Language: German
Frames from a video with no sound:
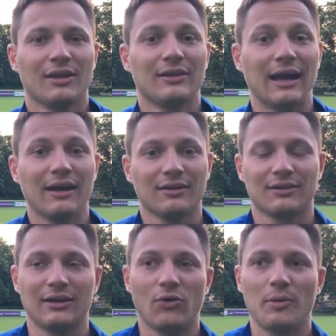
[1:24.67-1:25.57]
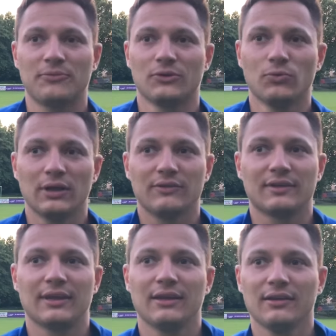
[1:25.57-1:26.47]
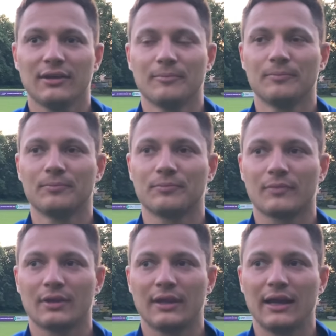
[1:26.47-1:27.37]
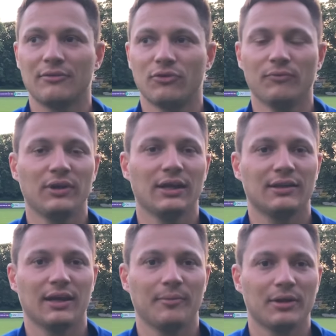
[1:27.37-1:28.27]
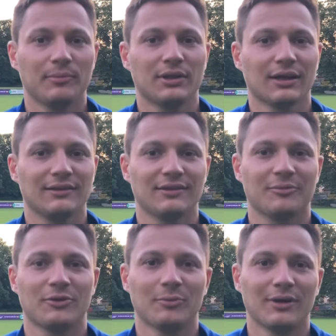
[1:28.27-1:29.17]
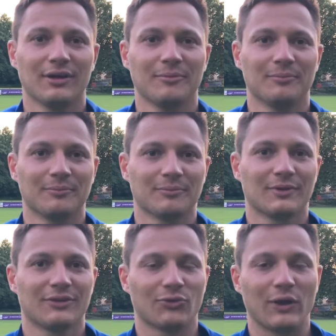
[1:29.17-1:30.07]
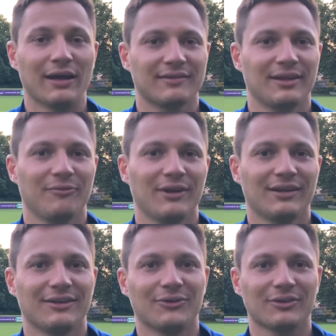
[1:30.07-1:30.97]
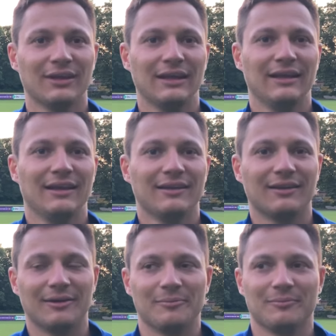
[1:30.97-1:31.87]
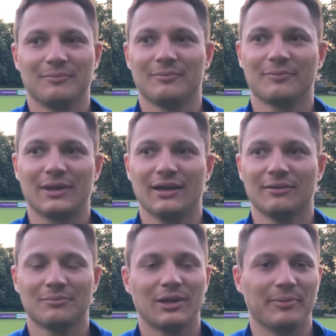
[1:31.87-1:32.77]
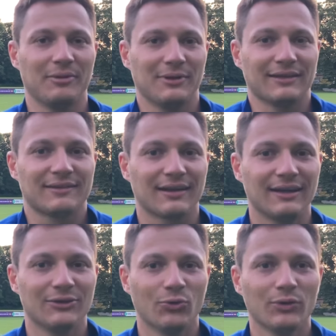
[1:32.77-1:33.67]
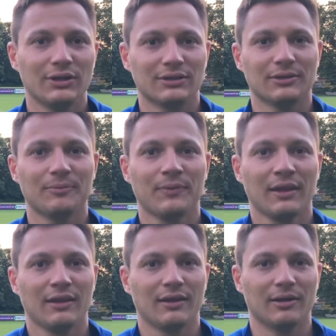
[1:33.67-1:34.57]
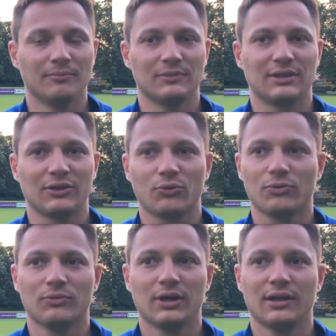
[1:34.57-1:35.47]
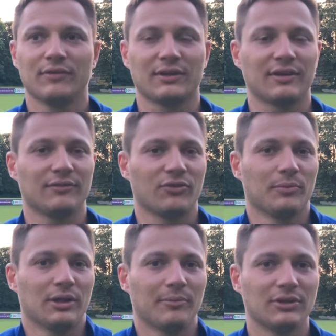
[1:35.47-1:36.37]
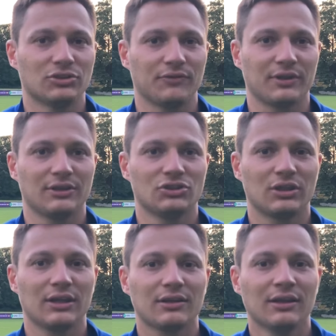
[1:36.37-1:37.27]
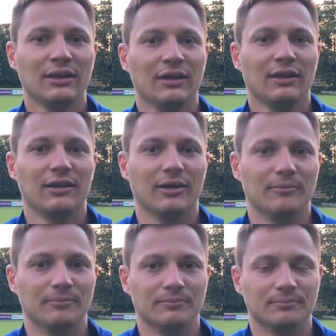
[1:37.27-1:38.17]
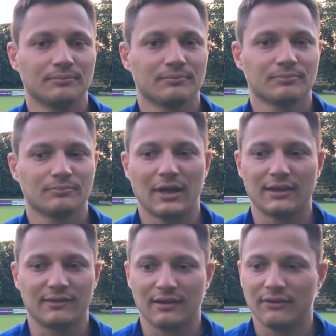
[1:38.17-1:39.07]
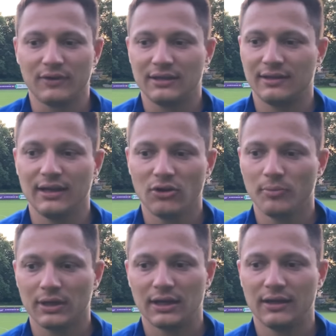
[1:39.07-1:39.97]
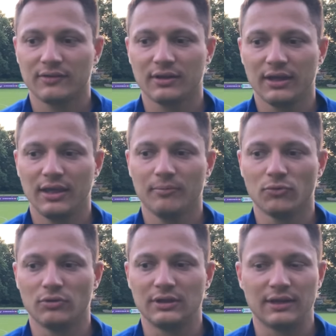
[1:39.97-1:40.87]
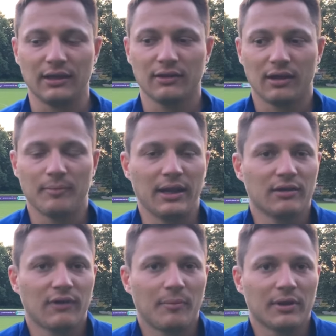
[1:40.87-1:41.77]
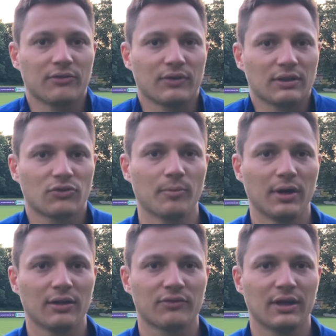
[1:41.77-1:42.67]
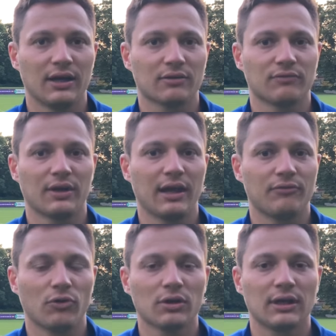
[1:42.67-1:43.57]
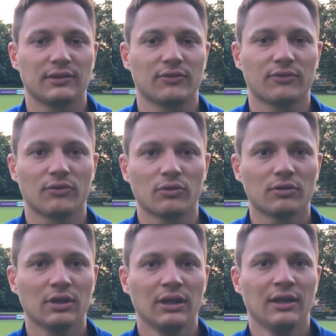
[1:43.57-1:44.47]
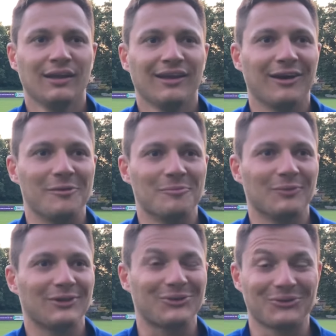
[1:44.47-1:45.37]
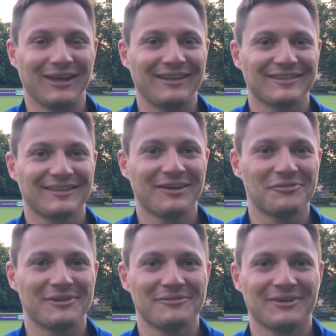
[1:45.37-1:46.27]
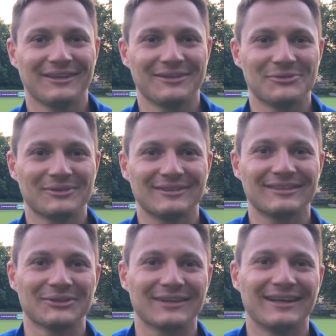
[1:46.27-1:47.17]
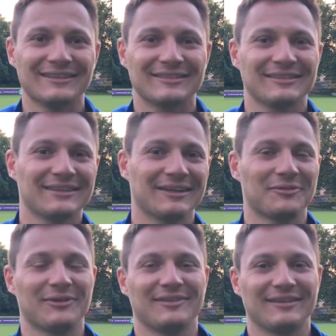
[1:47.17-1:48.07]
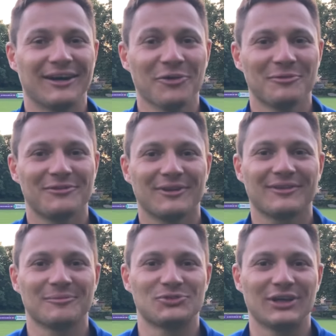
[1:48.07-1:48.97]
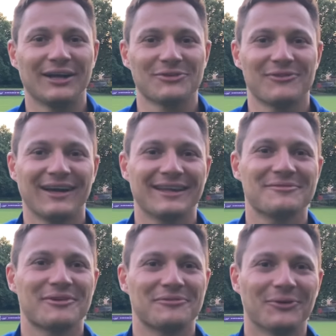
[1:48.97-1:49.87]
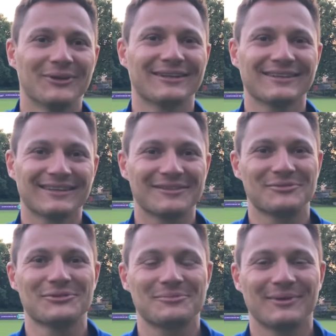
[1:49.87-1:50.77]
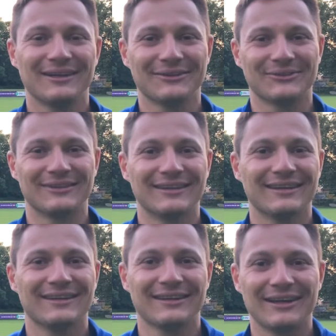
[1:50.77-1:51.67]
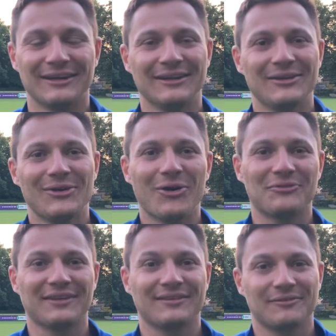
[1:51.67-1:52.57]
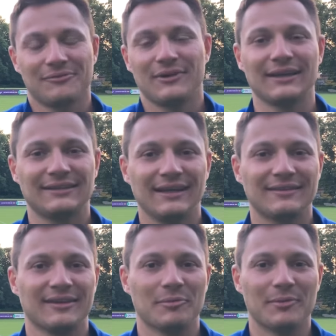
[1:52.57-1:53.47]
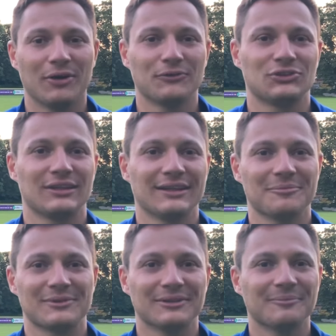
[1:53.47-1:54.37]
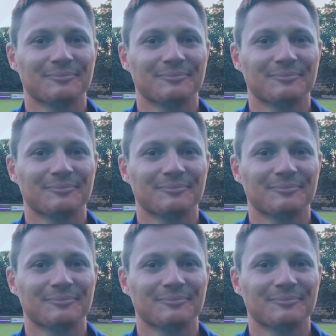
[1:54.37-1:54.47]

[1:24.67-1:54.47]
Ja, genau, absolut. Also ich denke, ähm, ja, vor dem Winter kann er mehr damit gerechnet, dass wir nochmal ähm, so Gas geben werden, dann auch ähm, ja, Tabellenplatz 3 holen. Ne? Ähm, ich denke, die Rückrunde hat einfach gezeigt, was noch mit der Mannschaft drin steckt. Ähm, hat, hat wirklich jeder nochmal Gas gegeben und ich denke, am Ende waren wir jetzt wirklich, können wir alles sagen, war eine erfolgreiche Saison. Ähm, ich drücke nächstes Jahr auf jeden Fall den Jungs, die noch da sind, ganz fest die Daumen. Ich werde es im Stadion weiterhin verfolgen, den Fußball und äh, ja, hoffe, dass es vielleicht nächstes Jahr mit dem Aufstieg klappt. Ne?